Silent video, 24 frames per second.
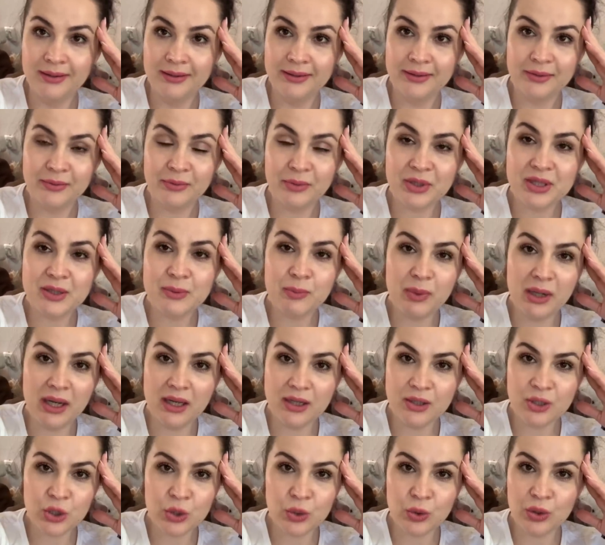вот
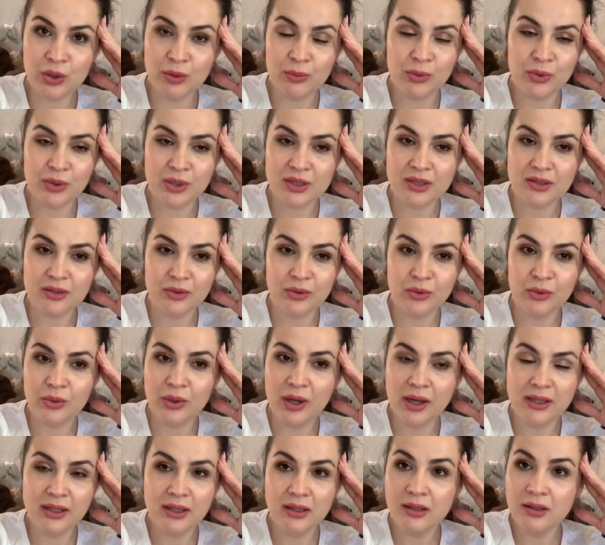спалят что-нибудь, но
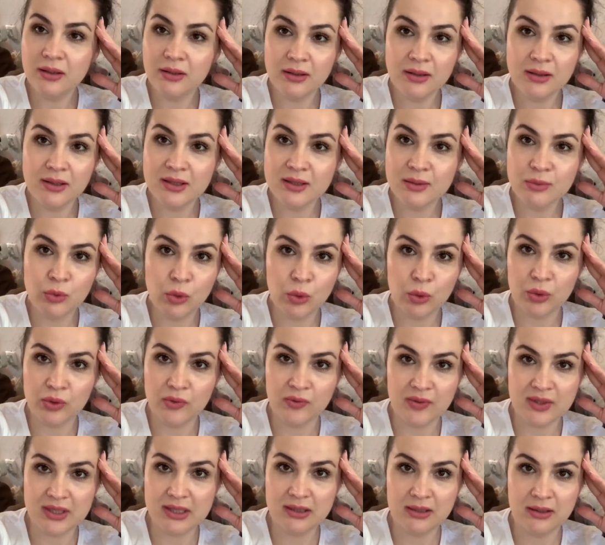они не, не смогут
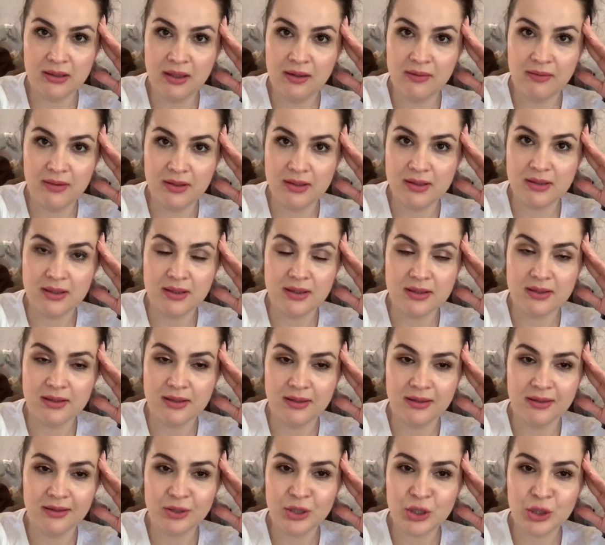восстановить,
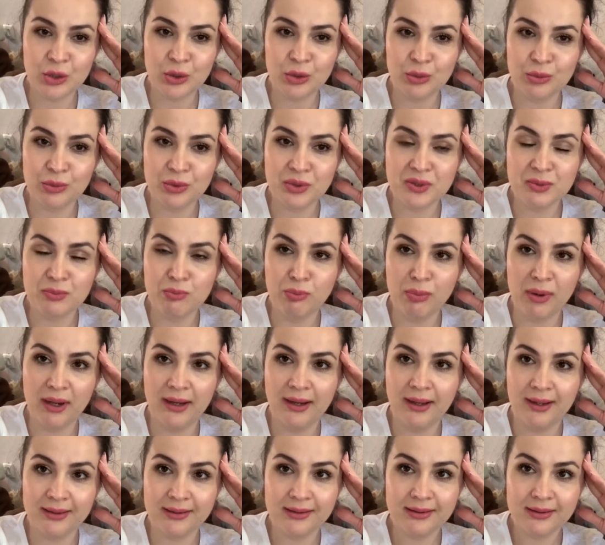если что-нибудь
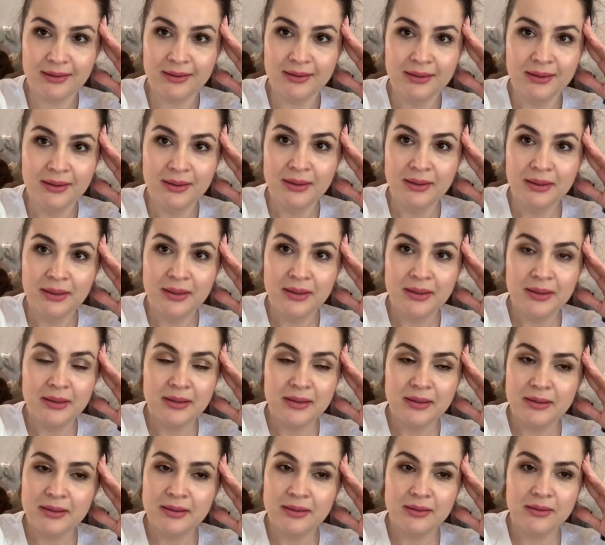спалят.
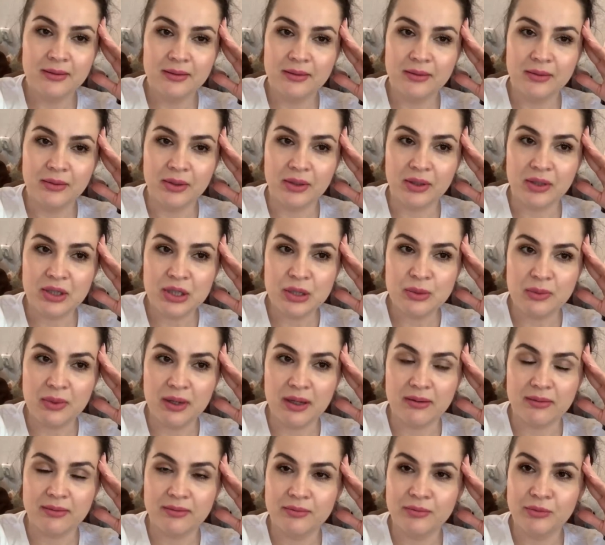Ой,
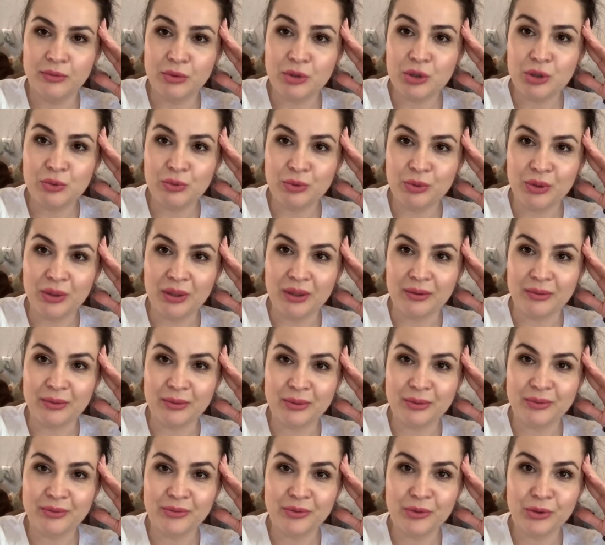кошмар. В общем, вот так вот.
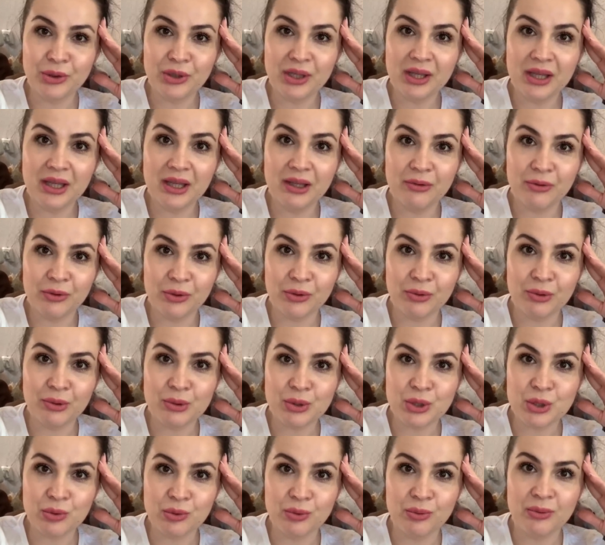Вот такие вот
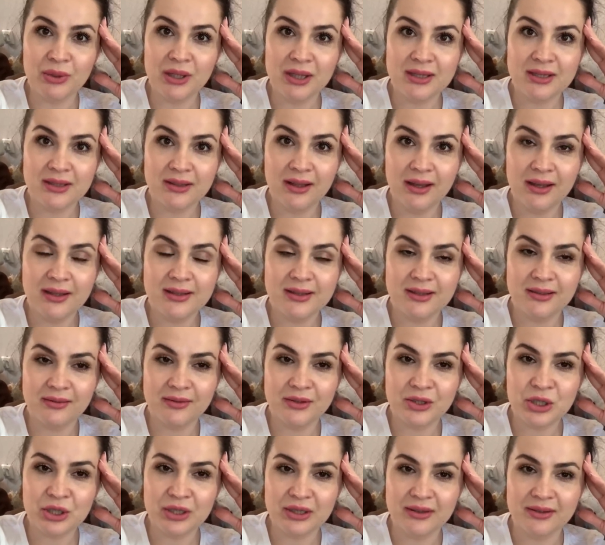вообще у меня дела,
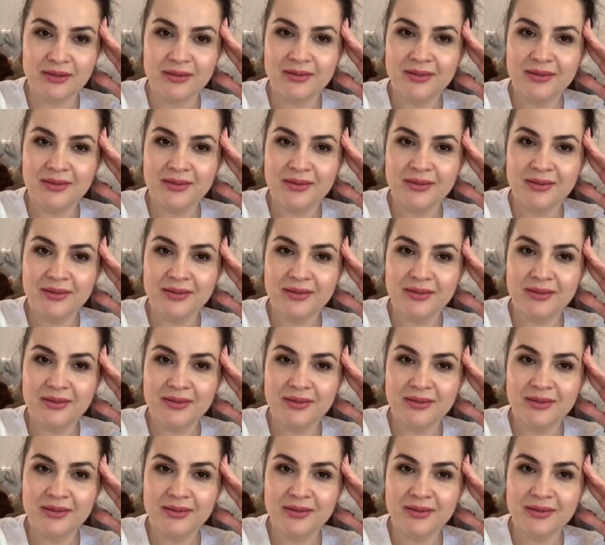девочки.